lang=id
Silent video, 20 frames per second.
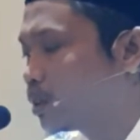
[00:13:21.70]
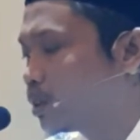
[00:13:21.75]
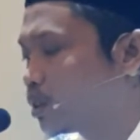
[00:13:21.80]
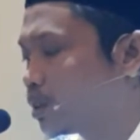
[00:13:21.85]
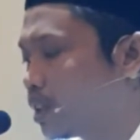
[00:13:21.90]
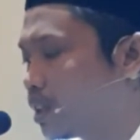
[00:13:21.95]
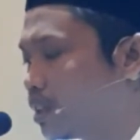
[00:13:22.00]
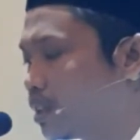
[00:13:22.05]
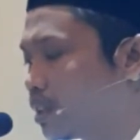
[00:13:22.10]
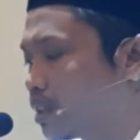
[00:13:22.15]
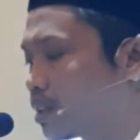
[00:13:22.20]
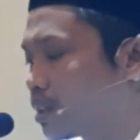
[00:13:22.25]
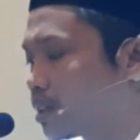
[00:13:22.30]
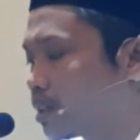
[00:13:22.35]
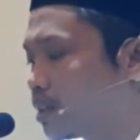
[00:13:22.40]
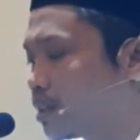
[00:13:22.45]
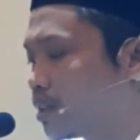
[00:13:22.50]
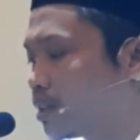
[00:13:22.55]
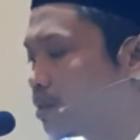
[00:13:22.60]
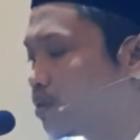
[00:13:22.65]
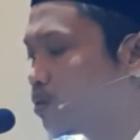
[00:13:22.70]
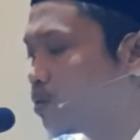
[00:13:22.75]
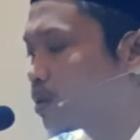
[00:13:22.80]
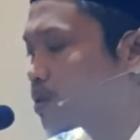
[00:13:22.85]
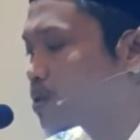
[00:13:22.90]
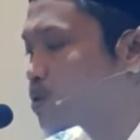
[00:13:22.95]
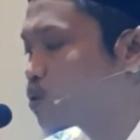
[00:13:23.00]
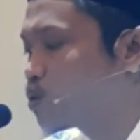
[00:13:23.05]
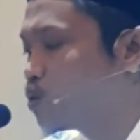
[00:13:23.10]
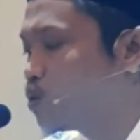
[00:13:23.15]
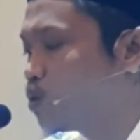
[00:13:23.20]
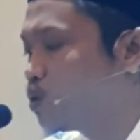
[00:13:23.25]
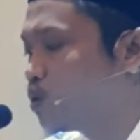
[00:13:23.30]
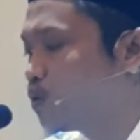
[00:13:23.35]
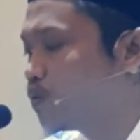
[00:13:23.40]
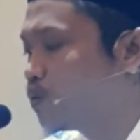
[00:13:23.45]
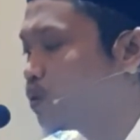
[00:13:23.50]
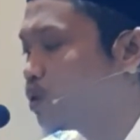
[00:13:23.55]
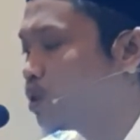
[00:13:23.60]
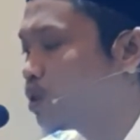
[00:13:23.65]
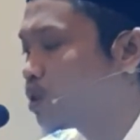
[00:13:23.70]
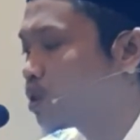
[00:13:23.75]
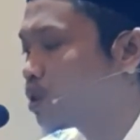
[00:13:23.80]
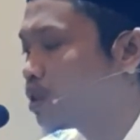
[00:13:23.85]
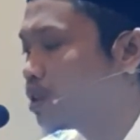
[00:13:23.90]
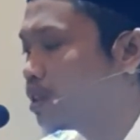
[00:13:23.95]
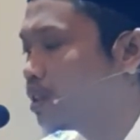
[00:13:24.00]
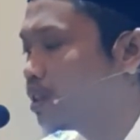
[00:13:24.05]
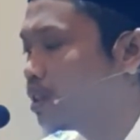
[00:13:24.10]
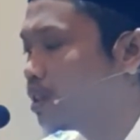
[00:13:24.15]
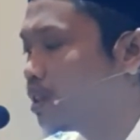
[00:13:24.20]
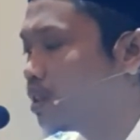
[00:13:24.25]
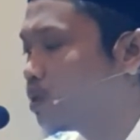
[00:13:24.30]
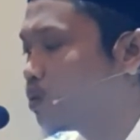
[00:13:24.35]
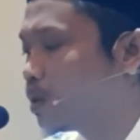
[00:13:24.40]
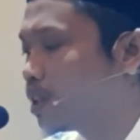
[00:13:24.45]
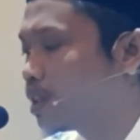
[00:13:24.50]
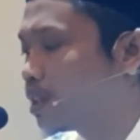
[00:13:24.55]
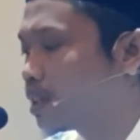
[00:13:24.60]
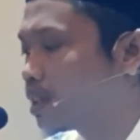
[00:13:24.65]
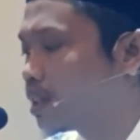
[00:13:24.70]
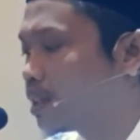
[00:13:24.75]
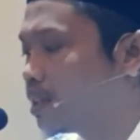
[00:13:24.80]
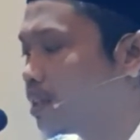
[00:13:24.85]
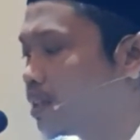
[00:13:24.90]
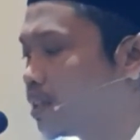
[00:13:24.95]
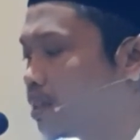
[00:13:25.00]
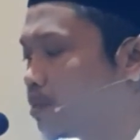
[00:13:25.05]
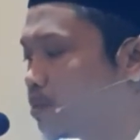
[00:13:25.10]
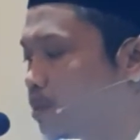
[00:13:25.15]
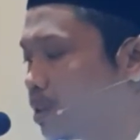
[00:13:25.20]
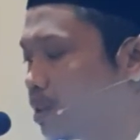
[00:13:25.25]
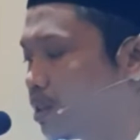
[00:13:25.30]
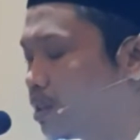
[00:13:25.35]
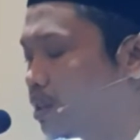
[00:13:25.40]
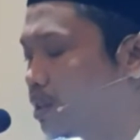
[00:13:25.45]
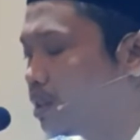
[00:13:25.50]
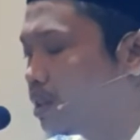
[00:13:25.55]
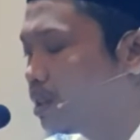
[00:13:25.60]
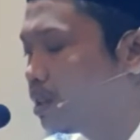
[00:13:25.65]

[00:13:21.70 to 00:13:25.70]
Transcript: Syekh wa suhuful khalili wal kalimi